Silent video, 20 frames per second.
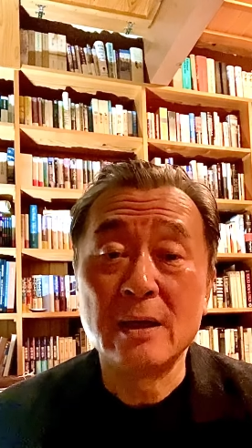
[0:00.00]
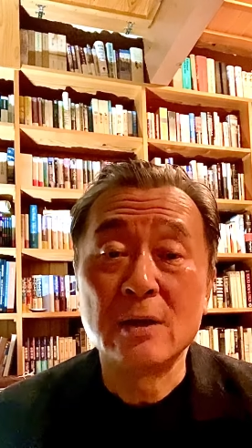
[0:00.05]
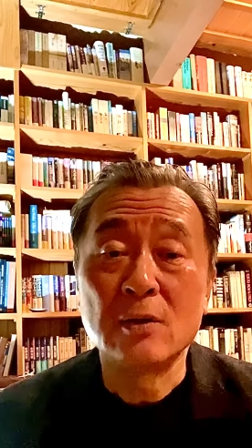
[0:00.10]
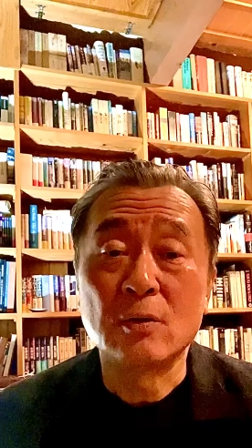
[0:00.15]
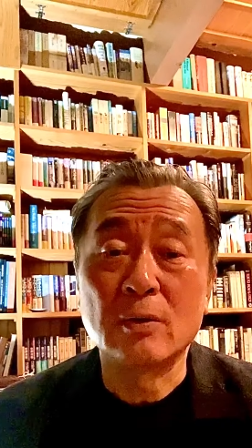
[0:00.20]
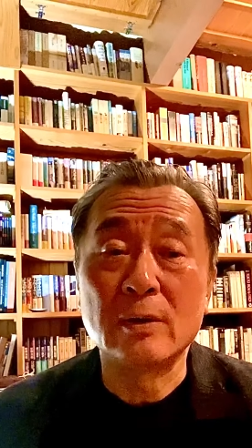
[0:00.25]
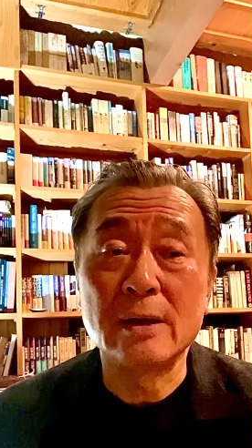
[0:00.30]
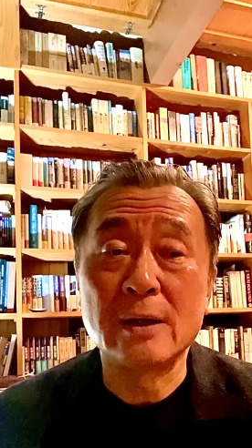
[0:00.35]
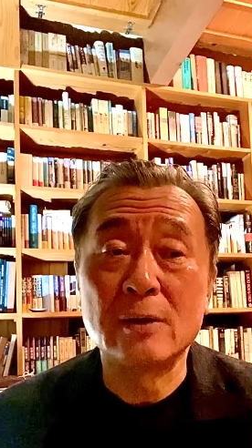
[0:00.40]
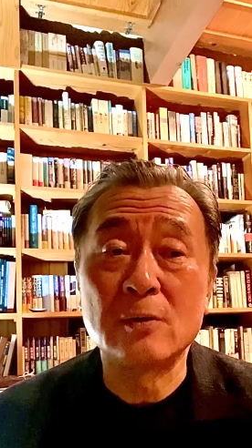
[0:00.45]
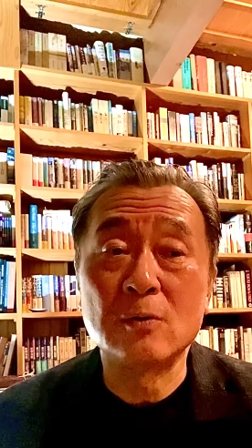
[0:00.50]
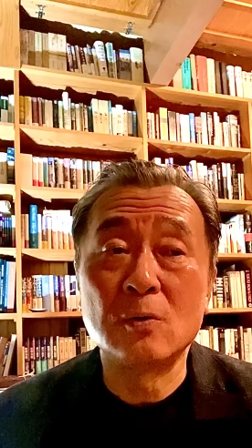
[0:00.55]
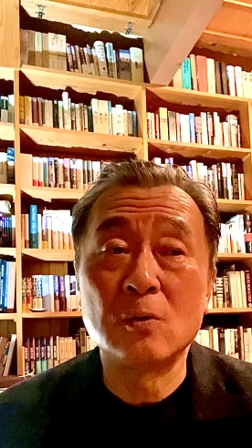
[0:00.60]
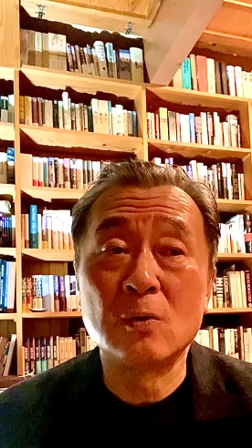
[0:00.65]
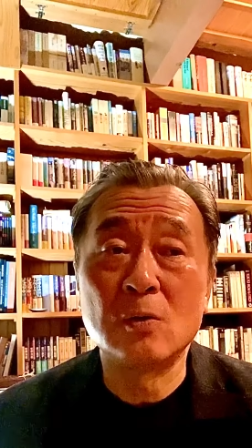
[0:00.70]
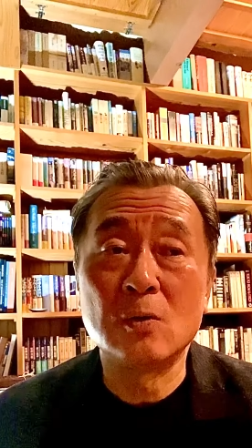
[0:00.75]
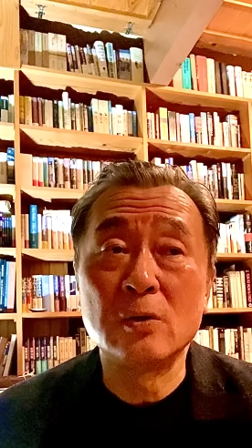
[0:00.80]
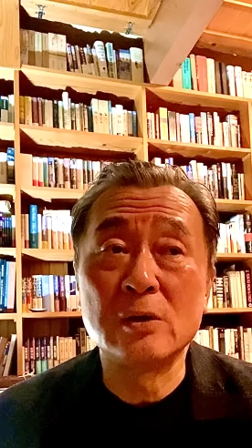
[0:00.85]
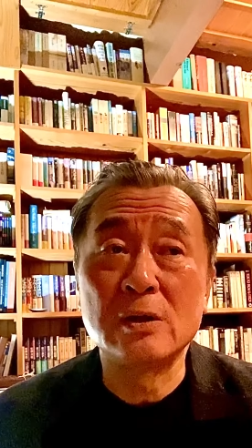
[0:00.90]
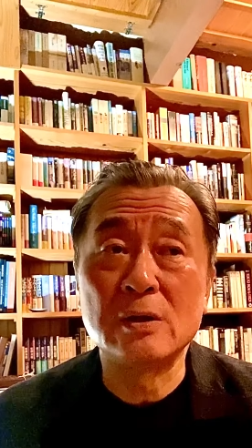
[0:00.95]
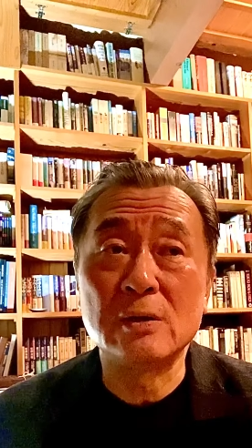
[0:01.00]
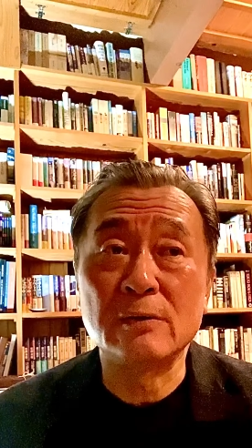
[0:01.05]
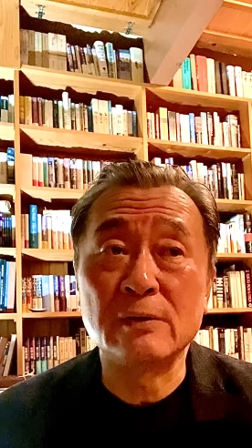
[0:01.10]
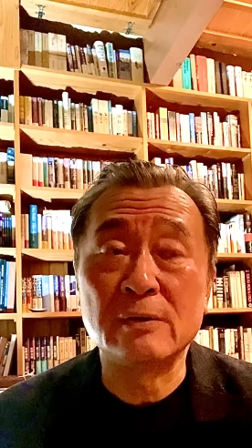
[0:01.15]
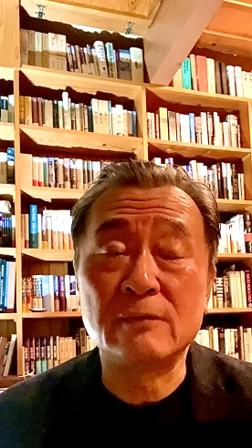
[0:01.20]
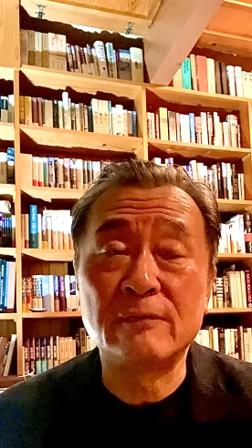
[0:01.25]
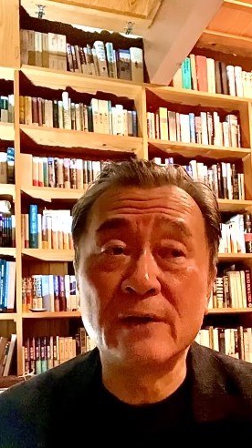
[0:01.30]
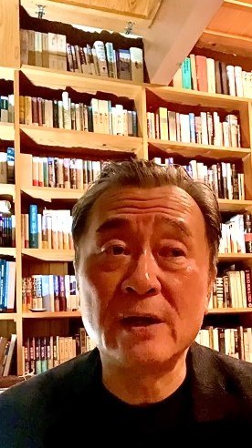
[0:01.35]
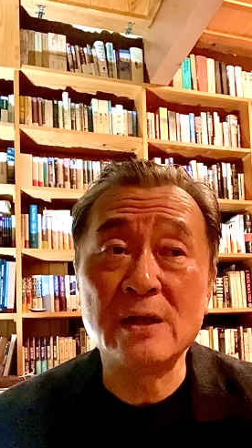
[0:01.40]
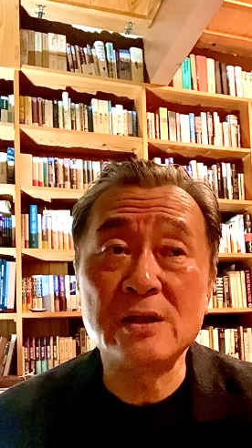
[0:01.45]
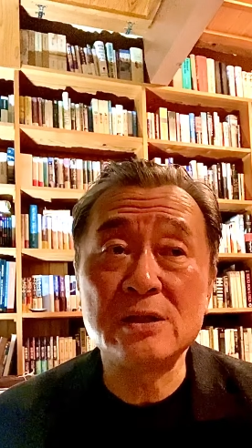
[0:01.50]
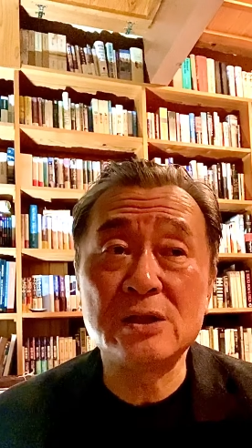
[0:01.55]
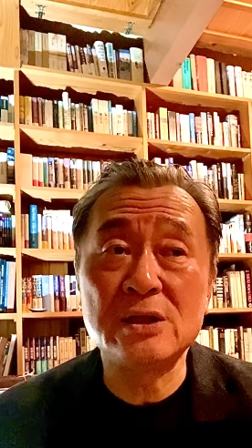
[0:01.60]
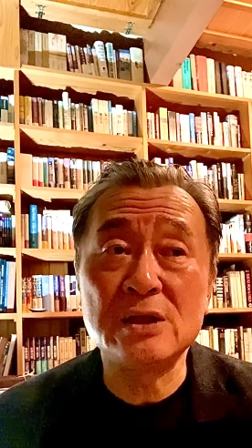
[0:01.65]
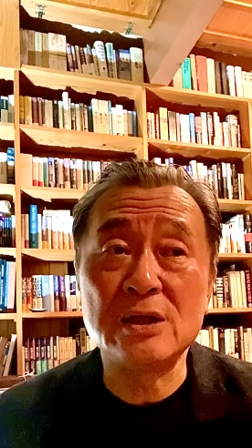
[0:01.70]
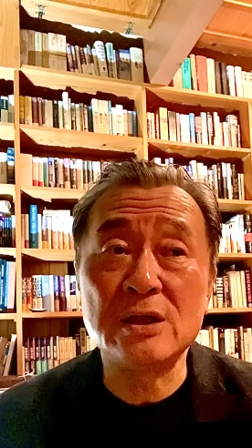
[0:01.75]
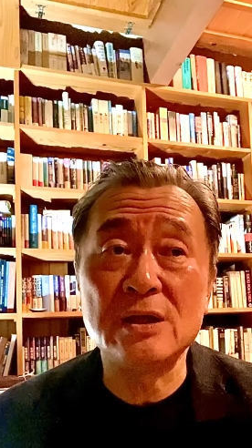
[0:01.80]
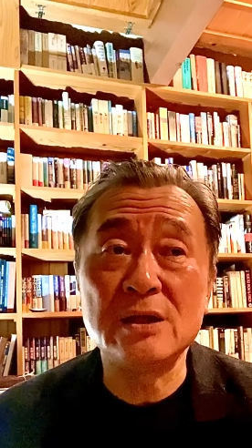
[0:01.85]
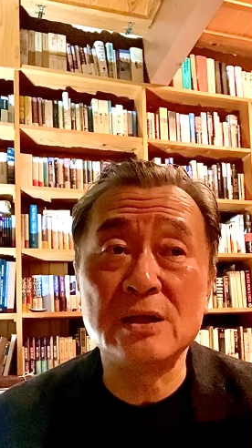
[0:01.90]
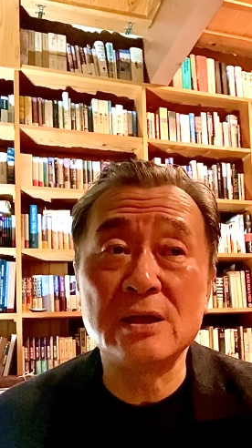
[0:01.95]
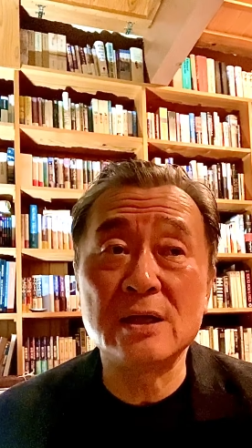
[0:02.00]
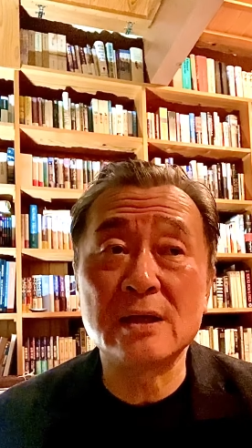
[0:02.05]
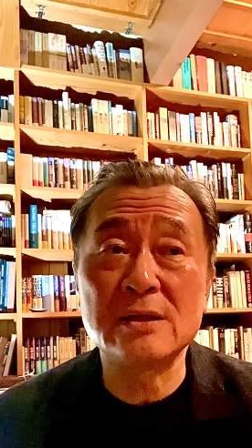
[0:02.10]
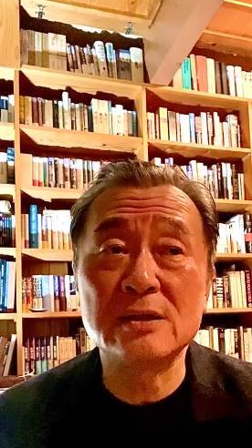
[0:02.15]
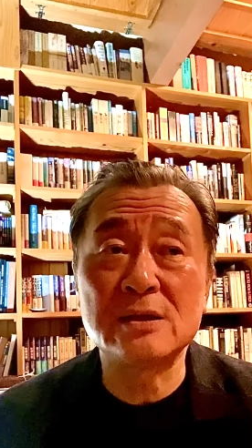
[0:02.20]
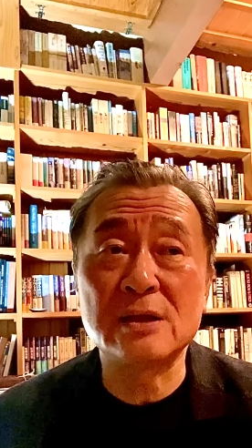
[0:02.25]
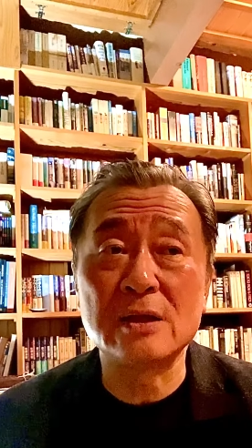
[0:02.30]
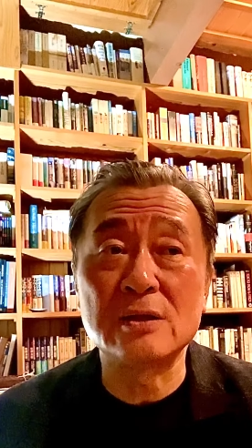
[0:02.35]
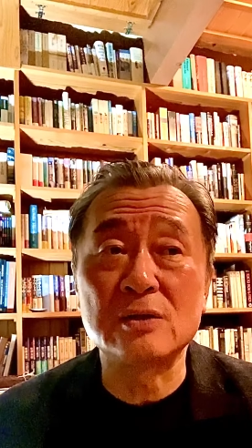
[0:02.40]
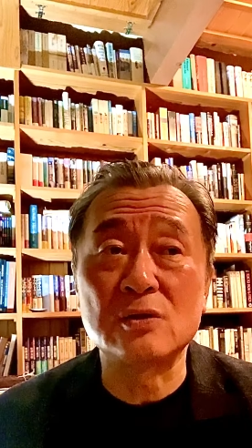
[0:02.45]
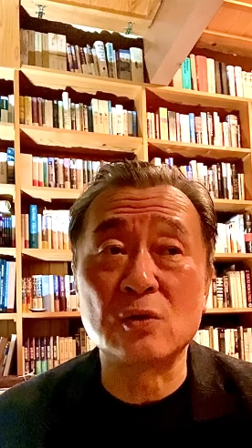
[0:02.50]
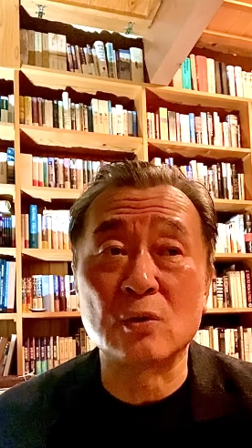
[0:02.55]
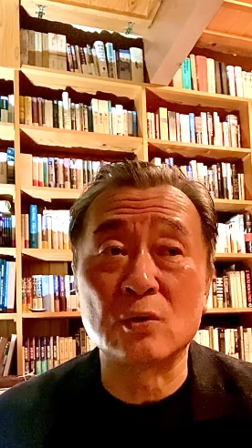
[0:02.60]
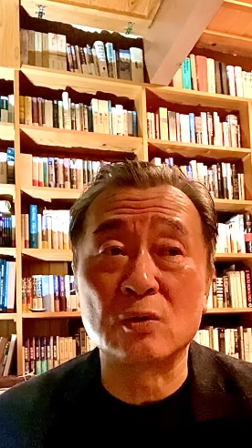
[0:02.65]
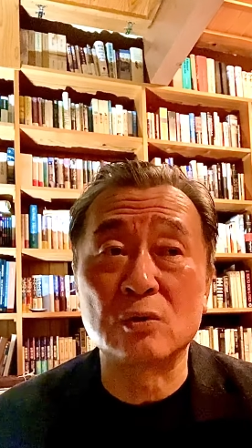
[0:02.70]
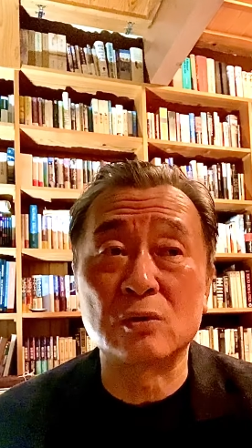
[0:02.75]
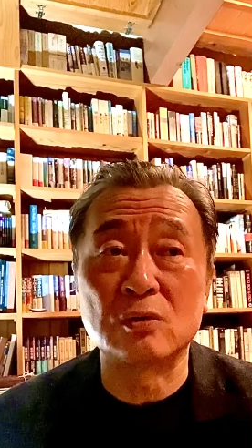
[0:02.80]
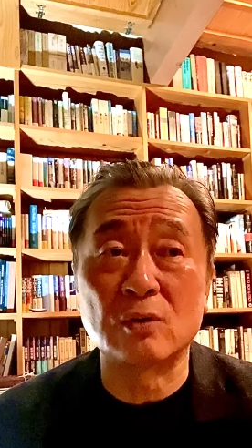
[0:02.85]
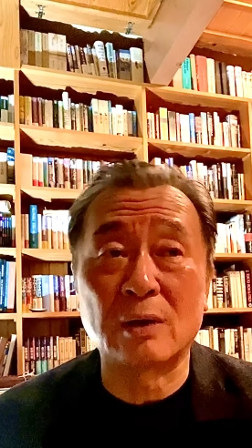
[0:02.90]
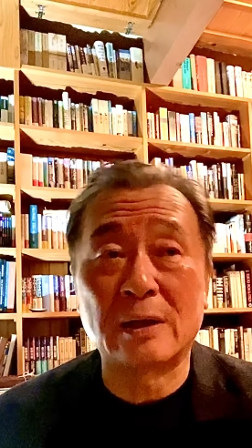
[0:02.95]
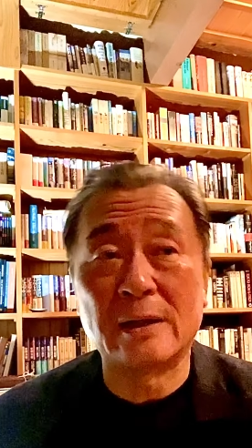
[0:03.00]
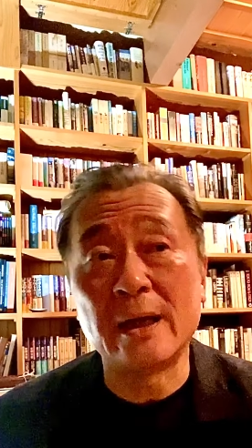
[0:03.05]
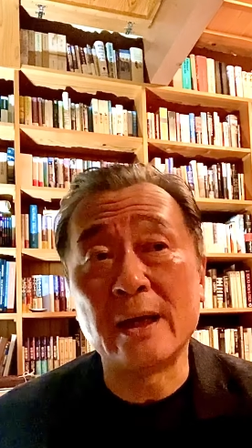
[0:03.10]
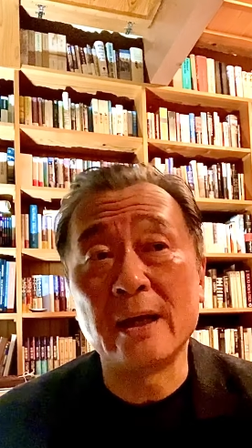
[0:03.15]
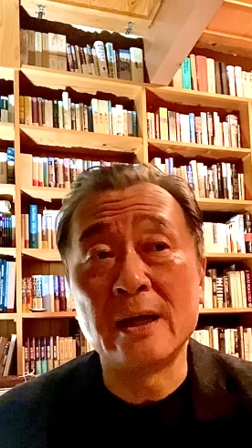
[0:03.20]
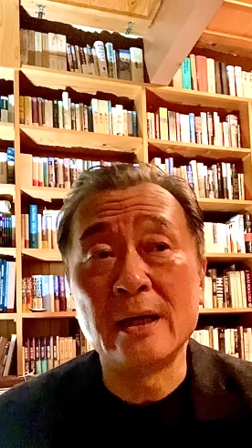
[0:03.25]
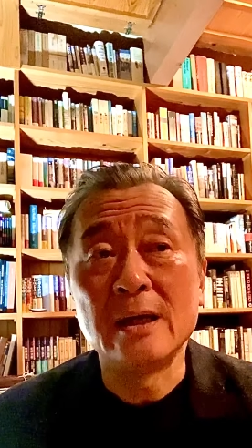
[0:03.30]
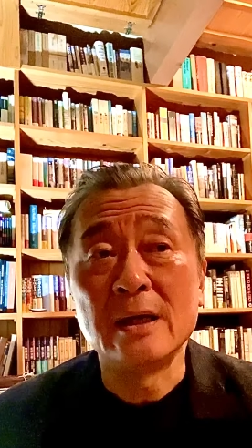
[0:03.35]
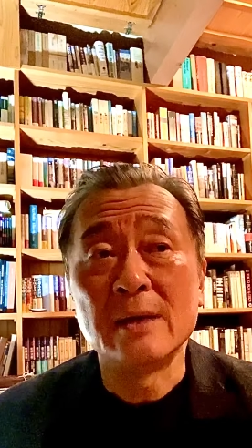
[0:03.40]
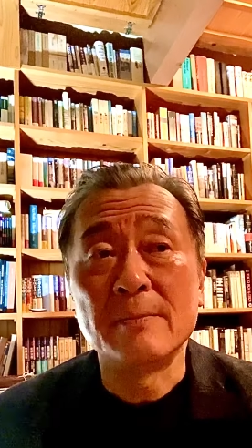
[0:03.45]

これフレンチ・インディアン戦争とかね、